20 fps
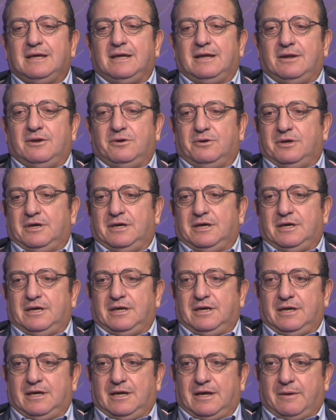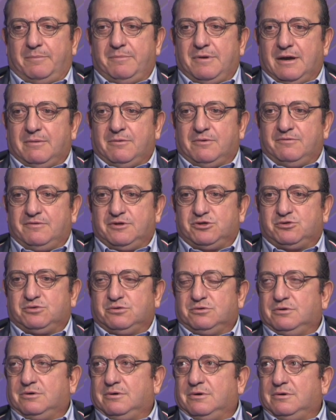Noi abbiamo
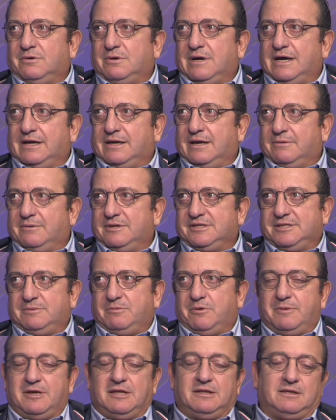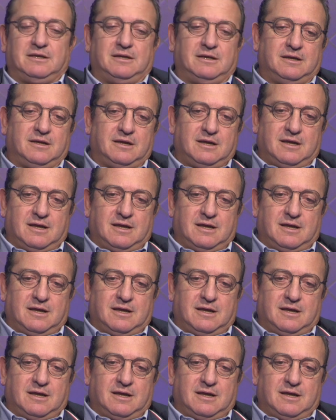vissuto anche questi momenti